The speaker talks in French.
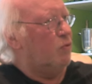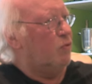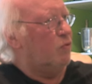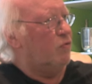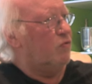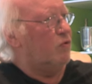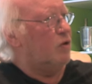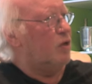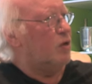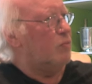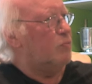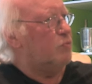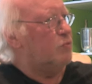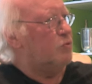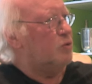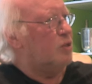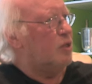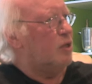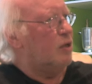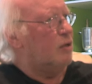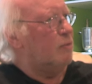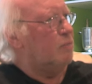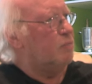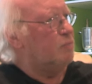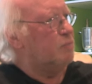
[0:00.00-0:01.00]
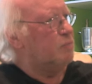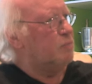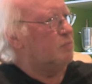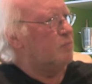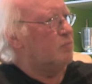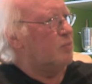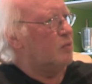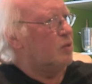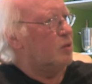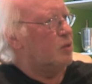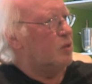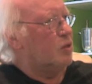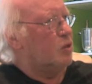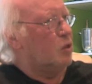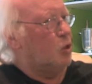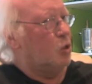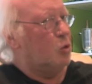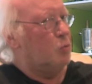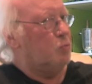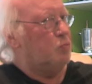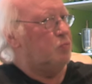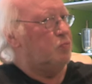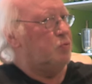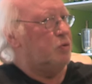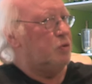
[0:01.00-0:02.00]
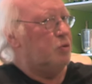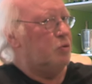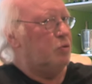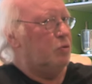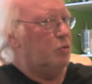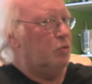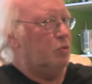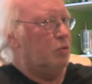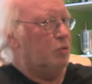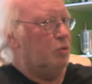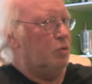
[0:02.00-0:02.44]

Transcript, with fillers: On verra plus tard. Et puis, euh,